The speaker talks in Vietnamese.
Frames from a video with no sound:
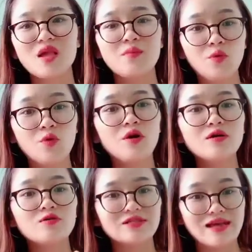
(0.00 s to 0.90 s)
múa
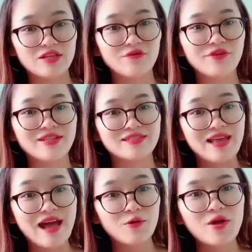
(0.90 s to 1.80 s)
cô giáo tiếng Việt
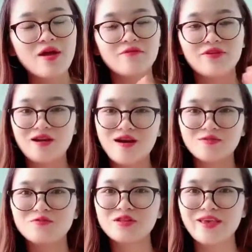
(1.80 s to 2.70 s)
giao và con
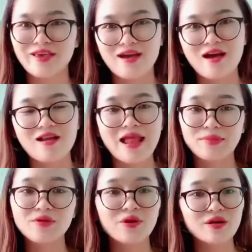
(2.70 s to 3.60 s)
cũng có thể uh, làm
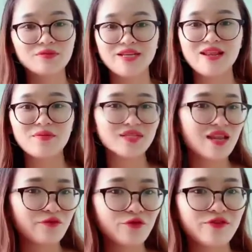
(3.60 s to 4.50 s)
những hoạt động trên lớp rất là
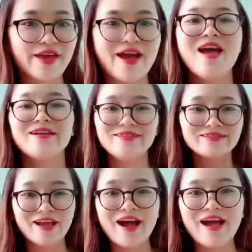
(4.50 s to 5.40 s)
vui vẻ nhưng
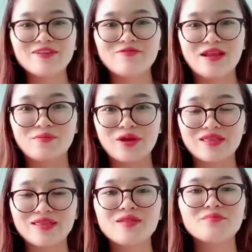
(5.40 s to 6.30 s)
tiếng Anh phải là một cái
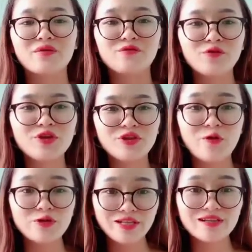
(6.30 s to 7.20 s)
tiết mà vui
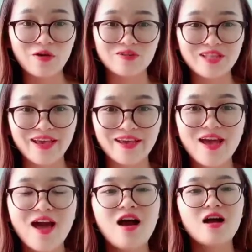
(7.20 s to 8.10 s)
nhộn nhất có thể
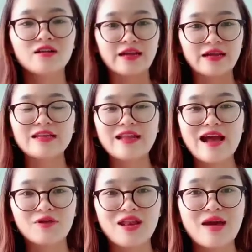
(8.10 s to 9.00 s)
cái cách nào
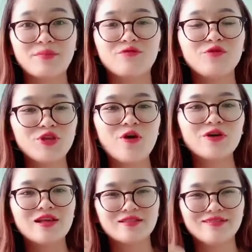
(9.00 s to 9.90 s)
để làm nó vui nhộn
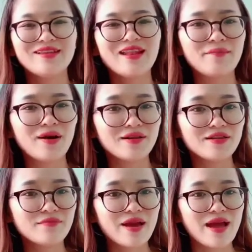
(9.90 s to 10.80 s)
thứ nhất là mở
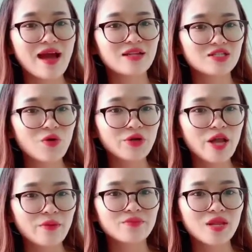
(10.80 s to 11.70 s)
những bài hát sôi động